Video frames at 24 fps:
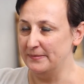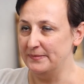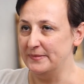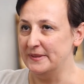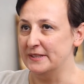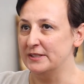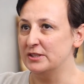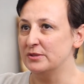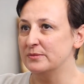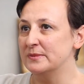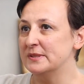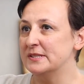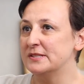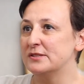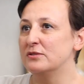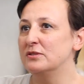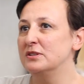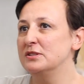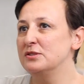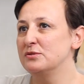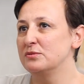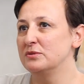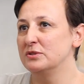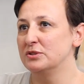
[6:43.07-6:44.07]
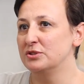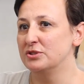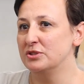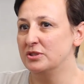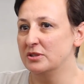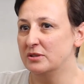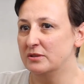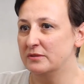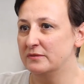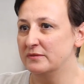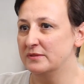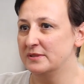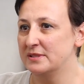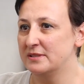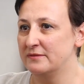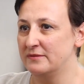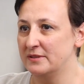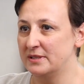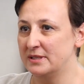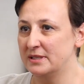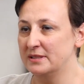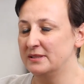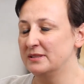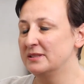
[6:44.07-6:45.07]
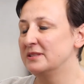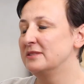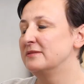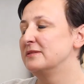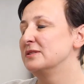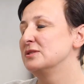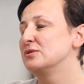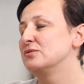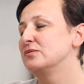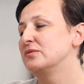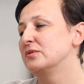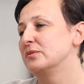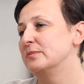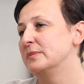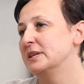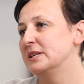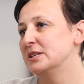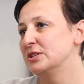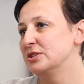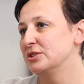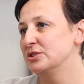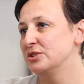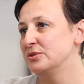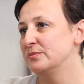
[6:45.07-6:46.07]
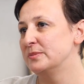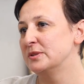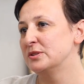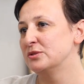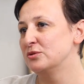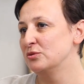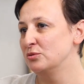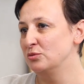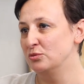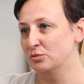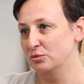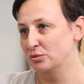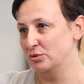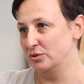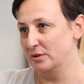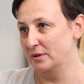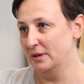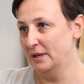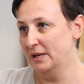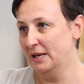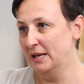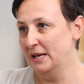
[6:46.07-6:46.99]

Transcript: Natomiast olej słonecznikowy zawiera tych kwasów omega-6 bardzo dużo.